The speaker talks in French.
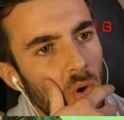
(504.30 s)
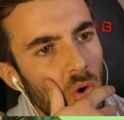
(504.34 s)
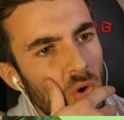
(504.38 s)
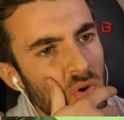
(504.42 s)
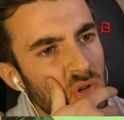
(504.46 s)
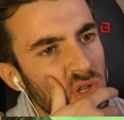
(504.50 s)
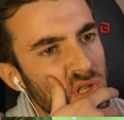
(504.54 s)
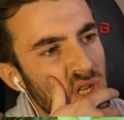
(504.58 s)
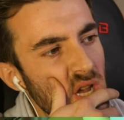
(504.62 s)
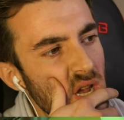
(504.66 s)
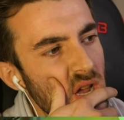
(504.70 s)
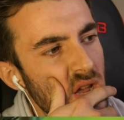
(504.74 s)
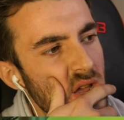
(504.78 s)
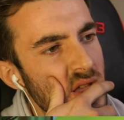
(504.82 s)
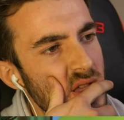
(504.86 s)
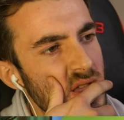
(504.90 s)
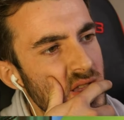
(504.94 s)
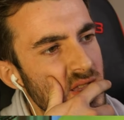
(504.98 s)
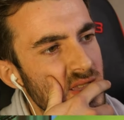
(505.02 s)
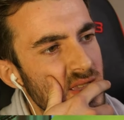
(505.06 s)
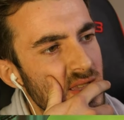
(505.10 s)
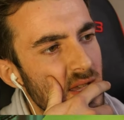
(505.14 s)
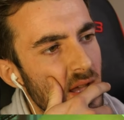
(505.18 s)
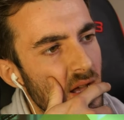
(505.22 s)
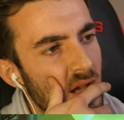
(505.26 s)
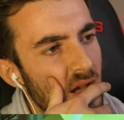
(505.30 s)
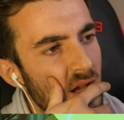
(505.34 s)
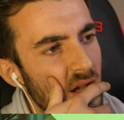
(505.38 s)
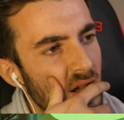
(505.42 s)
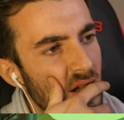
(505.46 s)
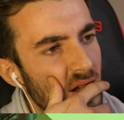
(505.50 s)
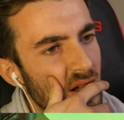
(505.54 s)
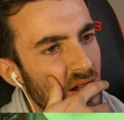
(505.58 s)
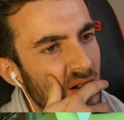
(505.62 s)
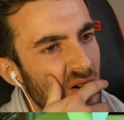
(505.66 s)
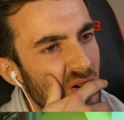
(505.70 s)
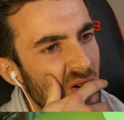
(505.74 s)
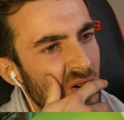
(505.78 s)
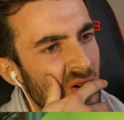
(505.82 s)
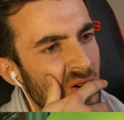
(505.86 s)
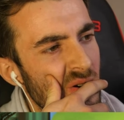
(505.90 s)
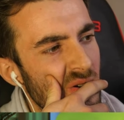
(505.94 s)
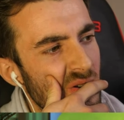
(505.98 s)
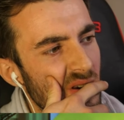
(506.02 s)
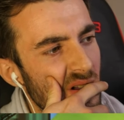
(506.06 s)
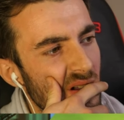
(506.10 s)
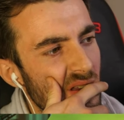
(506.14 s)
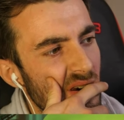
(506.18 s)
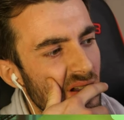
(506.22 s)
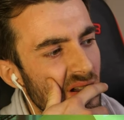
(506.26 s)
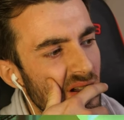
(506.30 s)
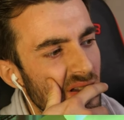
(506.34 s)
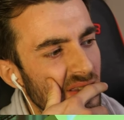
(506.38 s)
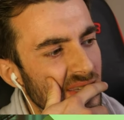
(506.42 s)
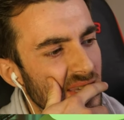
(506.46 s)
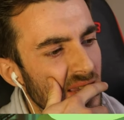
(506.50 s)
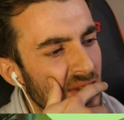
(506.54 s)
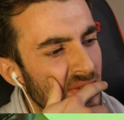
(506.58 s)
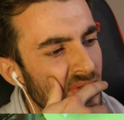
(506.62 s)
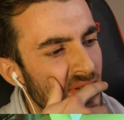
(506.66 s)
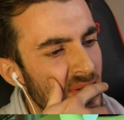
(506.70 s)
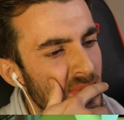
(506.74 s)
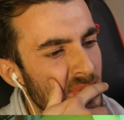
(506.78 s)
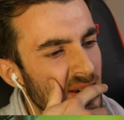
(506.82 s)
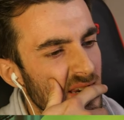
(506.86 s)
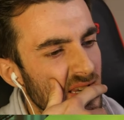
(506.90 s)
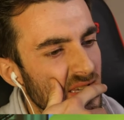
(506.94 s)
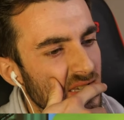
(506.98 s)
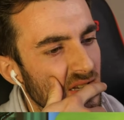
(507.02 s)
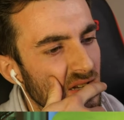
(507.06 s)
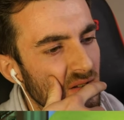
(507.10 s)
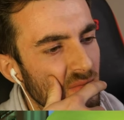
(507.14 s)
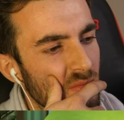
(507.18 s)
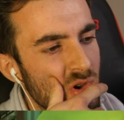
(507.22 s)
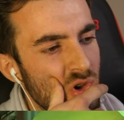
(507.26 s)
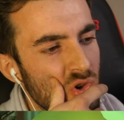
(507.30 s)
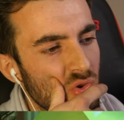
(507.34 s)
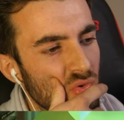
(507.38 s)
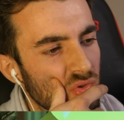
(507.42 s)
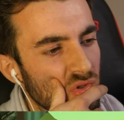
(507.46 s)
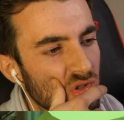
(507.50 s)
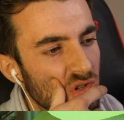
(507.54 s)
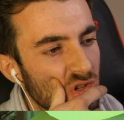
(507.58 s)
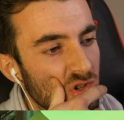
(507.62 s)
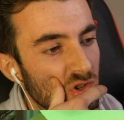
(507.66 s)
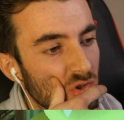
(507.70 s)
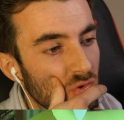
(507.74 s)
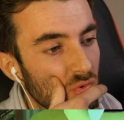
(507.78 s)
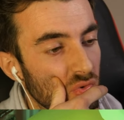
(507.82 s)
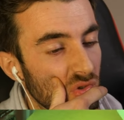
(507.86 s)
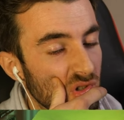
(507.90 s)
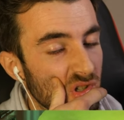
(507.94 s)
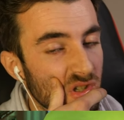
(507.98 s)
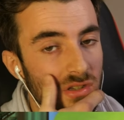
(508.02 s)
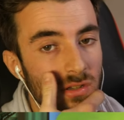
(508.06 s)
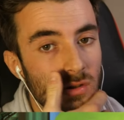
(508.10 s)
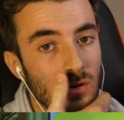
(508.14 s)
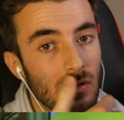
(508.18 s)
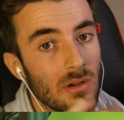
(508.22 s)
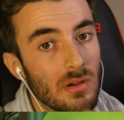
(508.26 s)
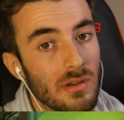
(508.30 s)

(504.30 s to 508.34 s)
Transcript: Ok, euh, oh là là, ça fait plaisir. Bon, écoutez, cette course, il